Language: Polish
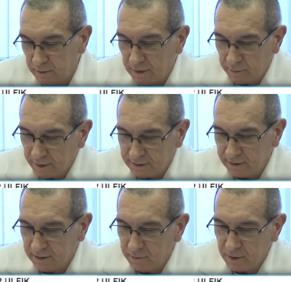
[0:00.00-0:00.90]
dla
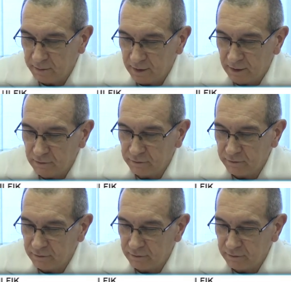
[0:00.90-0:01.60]
pacjentki przebiegał w